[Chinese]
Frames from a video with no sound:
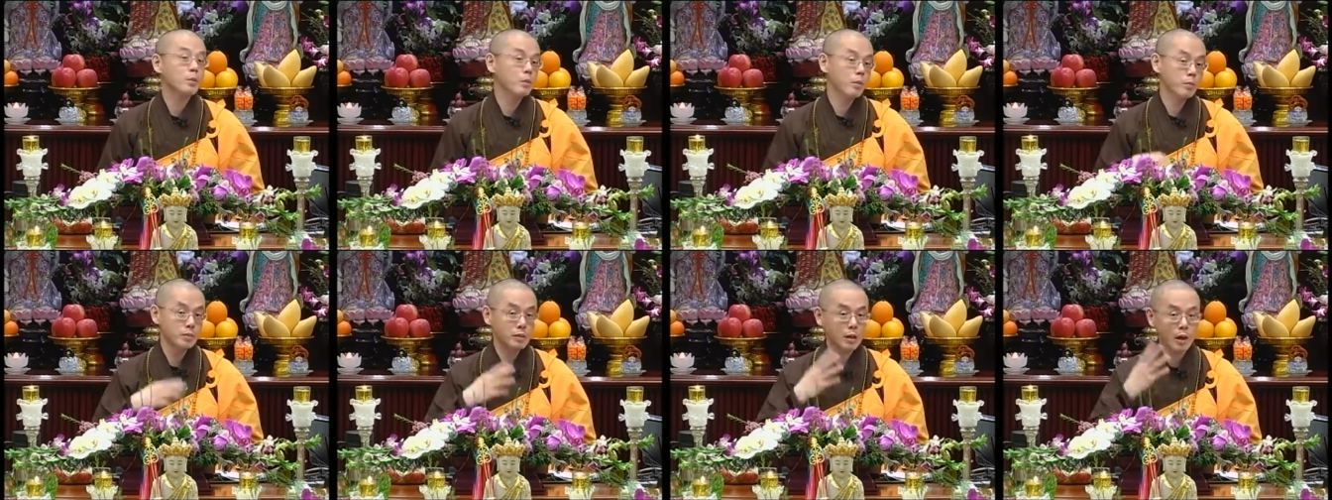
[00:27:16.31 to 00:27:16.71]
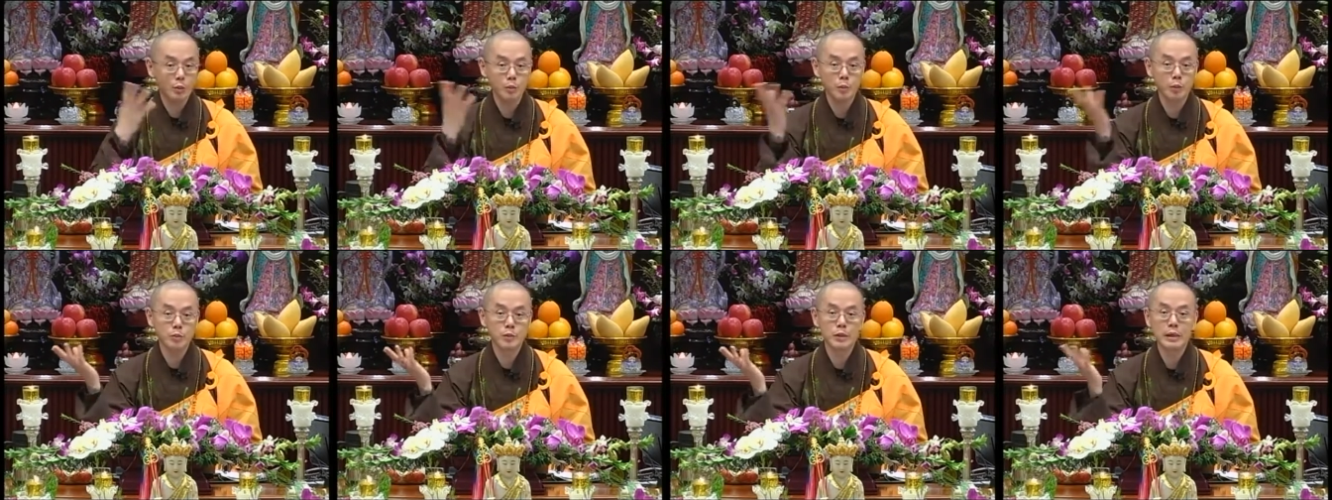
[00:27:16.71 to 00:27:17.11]
我们是好
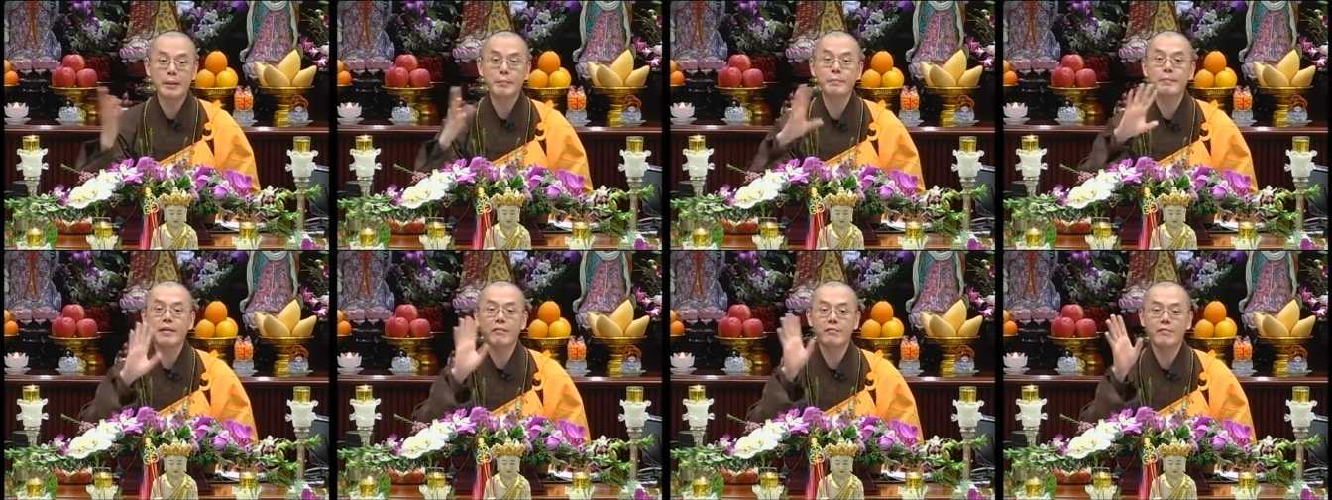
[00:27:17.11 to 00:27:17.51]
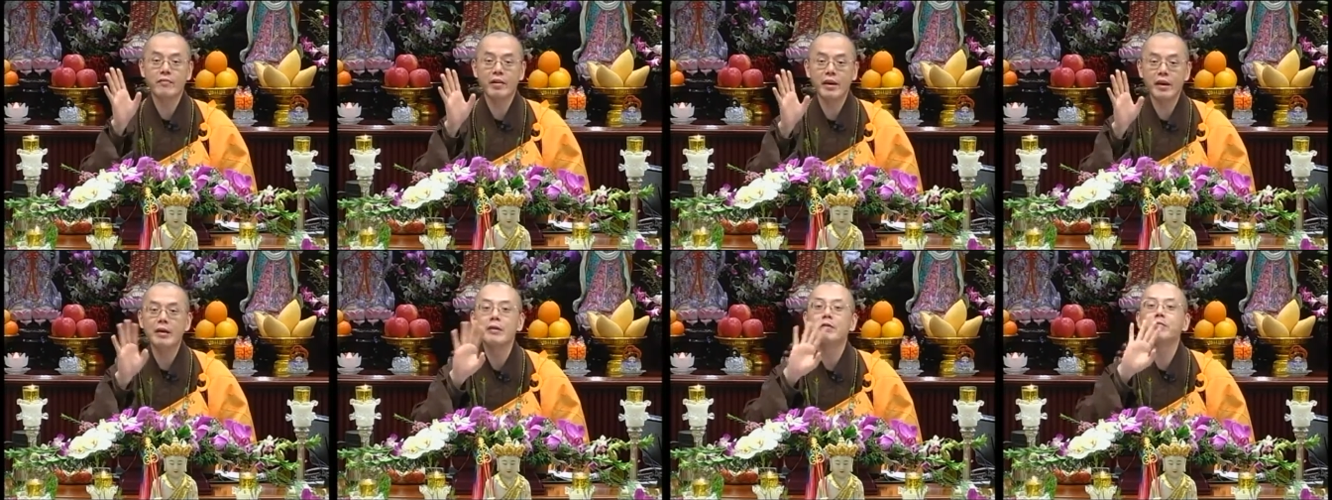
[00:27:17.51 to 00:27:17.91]
同学，免
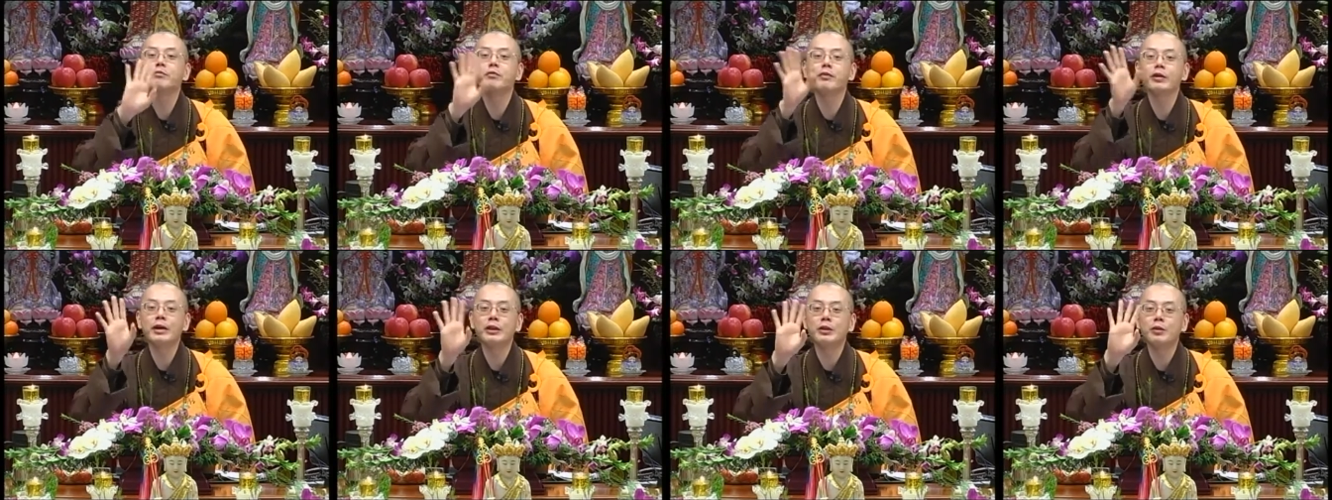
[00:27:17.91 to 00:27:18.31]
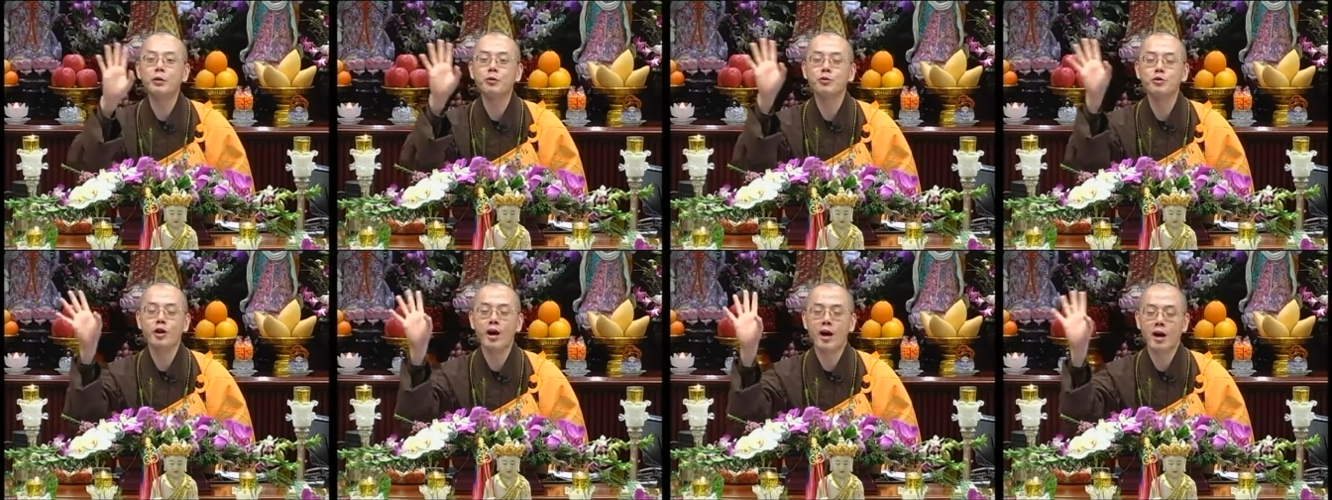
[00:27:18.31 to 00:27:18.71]
费 （free
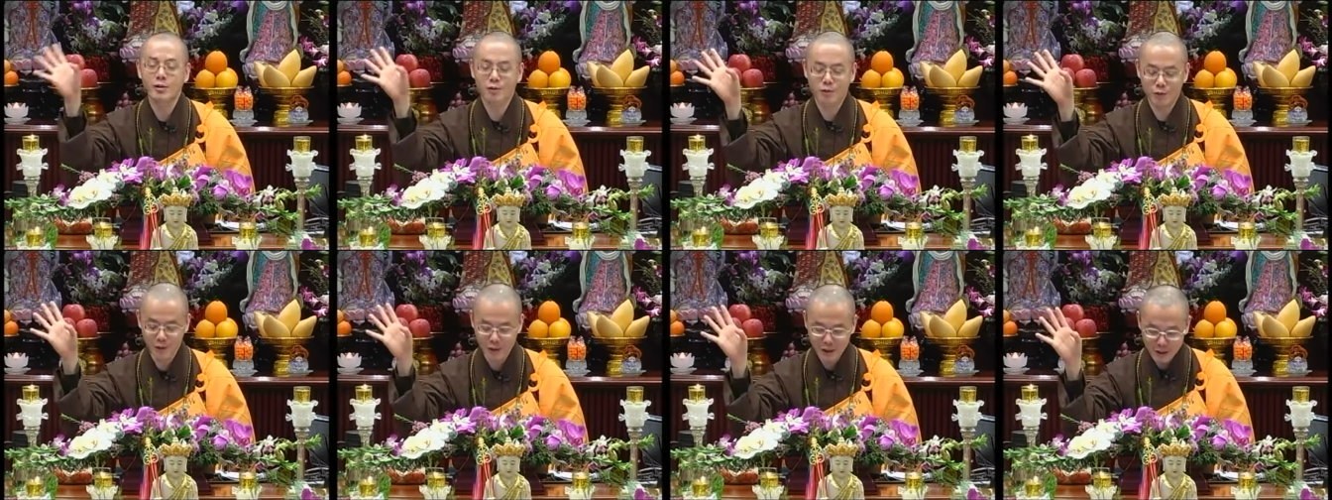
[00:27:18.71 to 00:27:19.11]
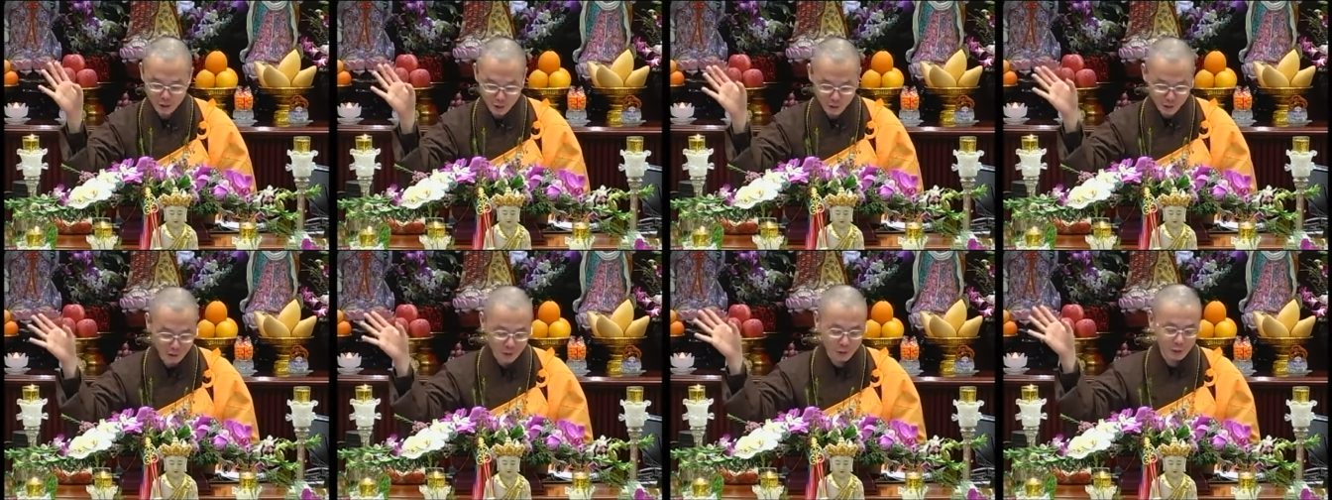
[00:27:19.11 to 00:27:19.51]
no charge），
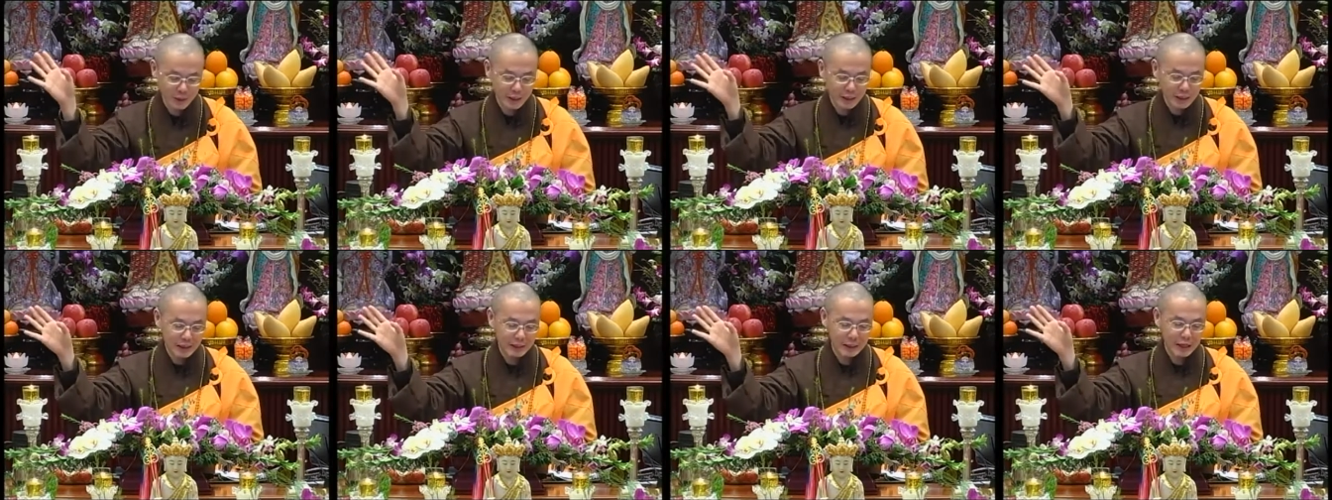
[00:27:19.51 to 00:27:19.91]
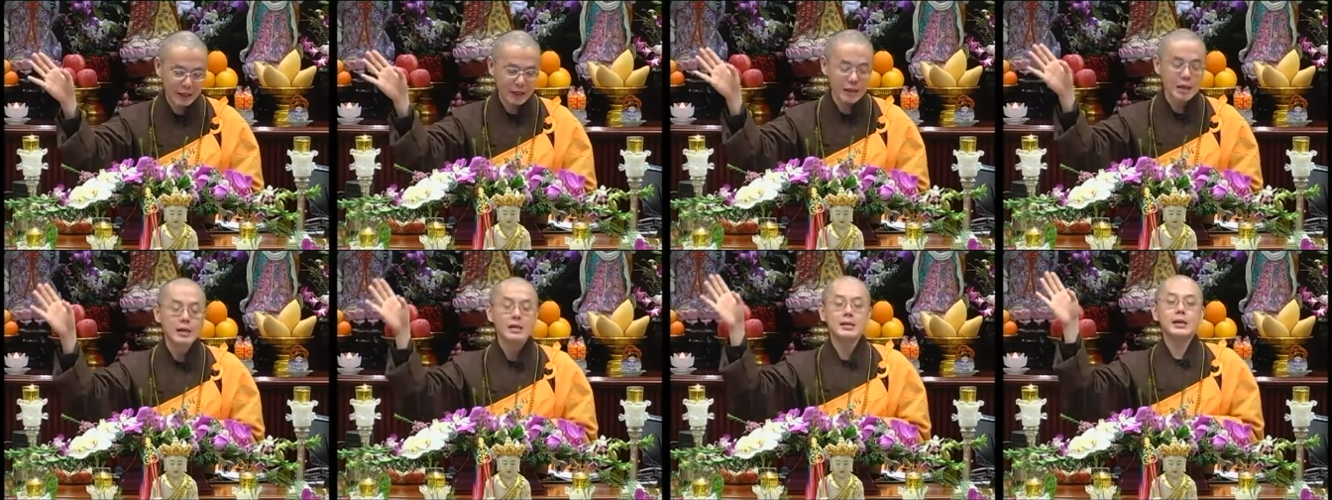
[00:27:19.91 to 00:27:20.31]
我就选那一
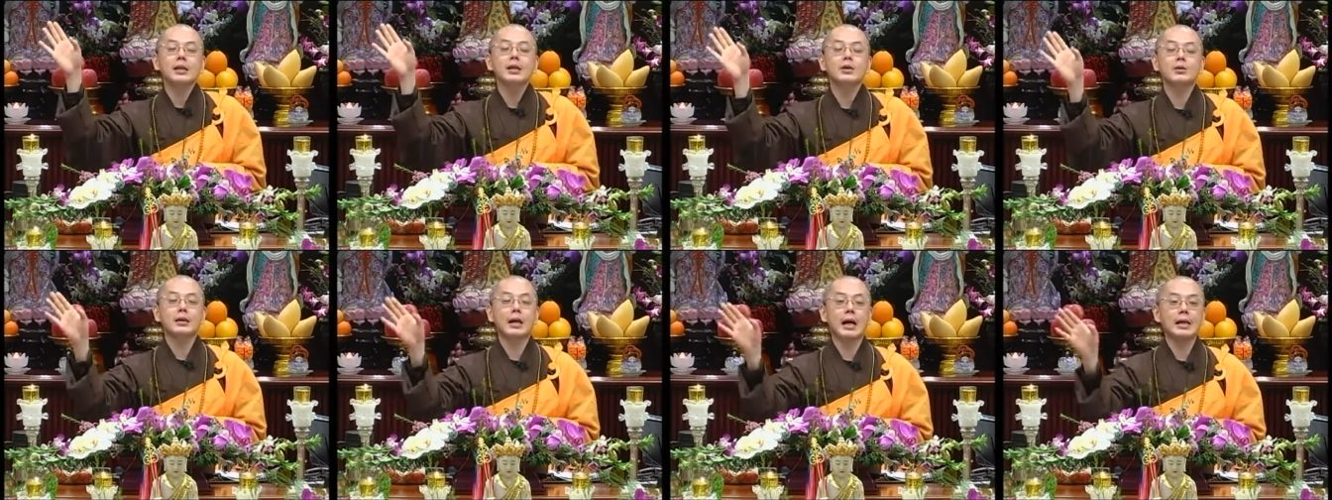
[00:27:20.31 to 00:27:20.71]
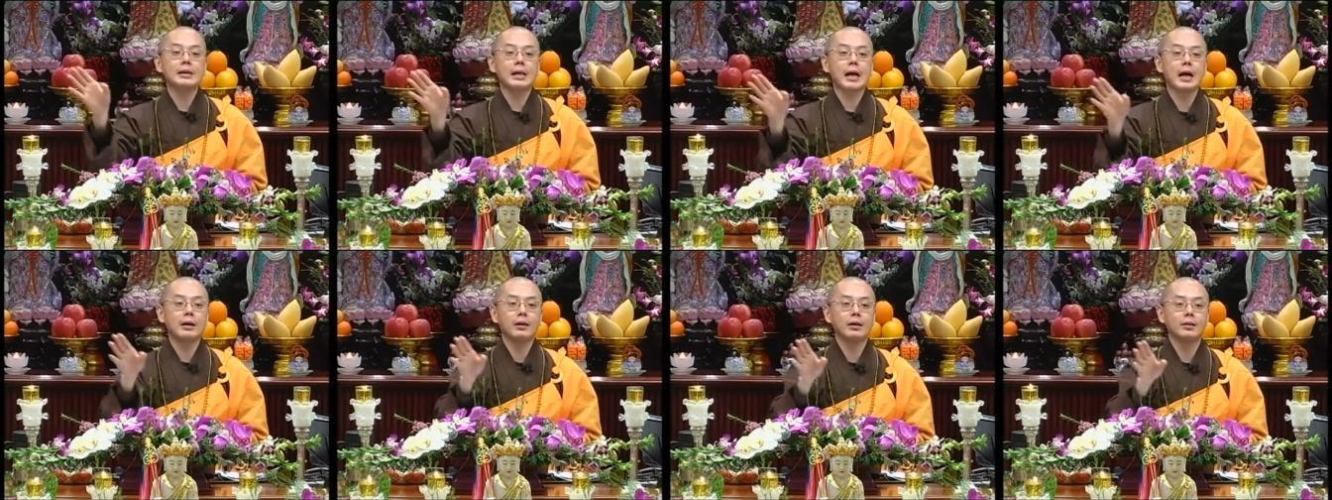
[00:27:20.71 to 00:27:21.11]
天真的去他
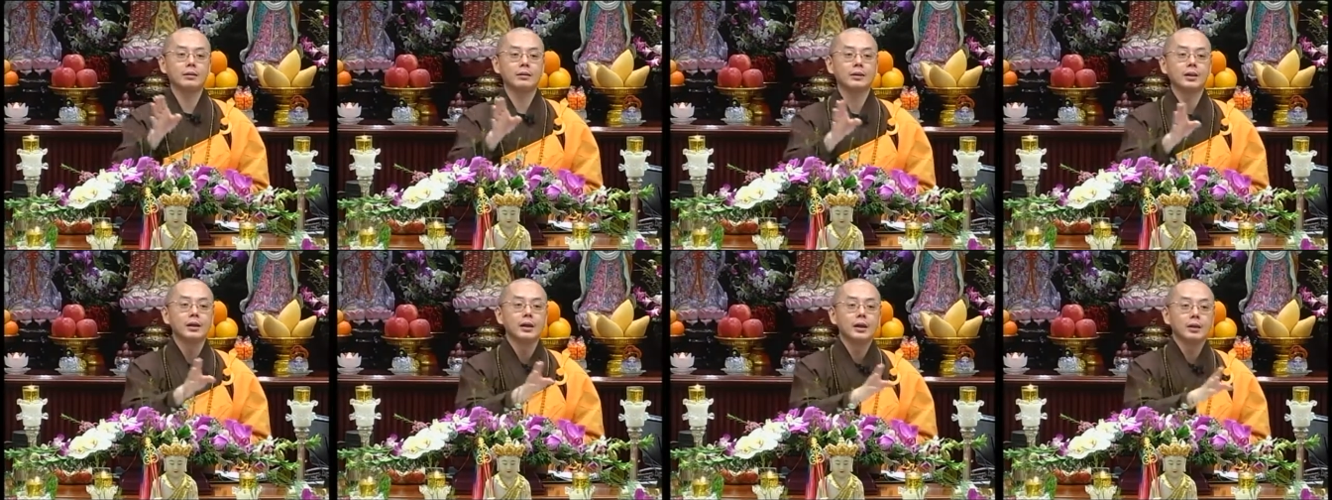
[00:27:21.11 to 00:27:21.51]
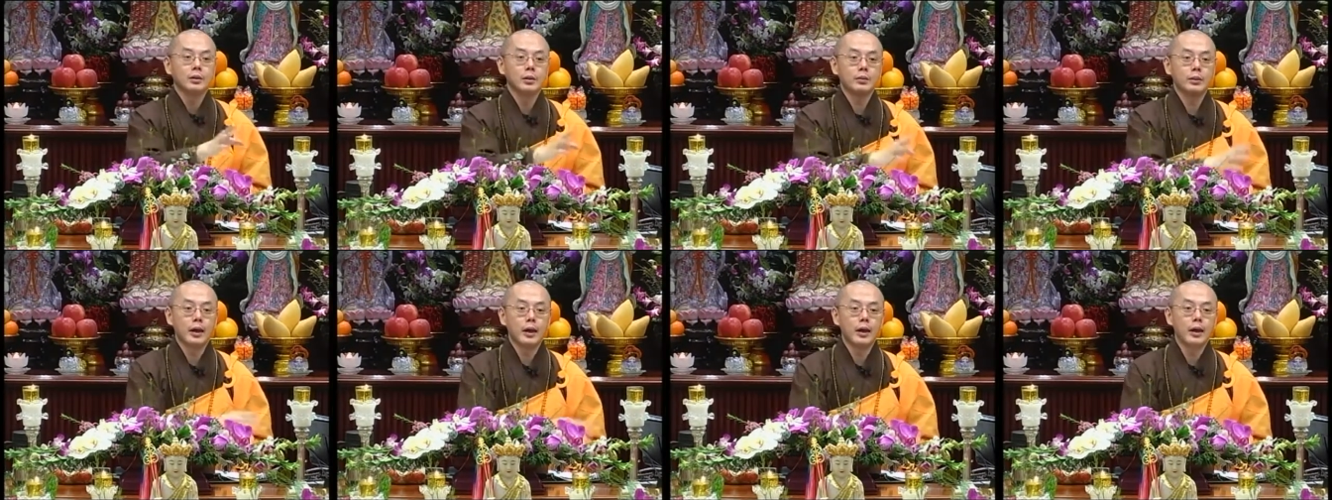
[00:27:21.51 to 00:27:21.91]
家了，对
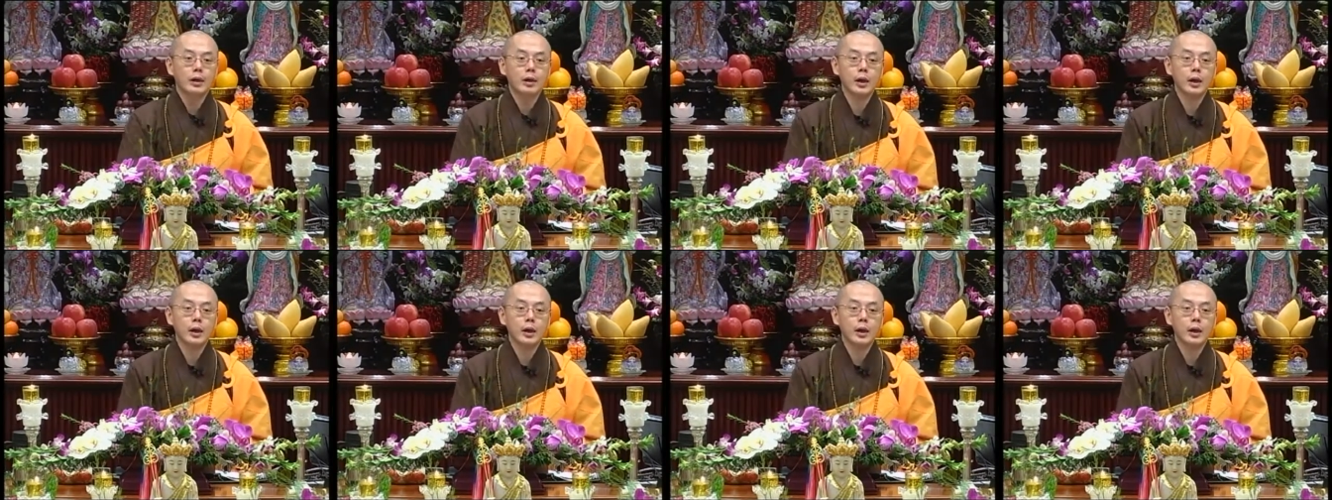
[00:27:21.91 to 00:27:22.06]
不对？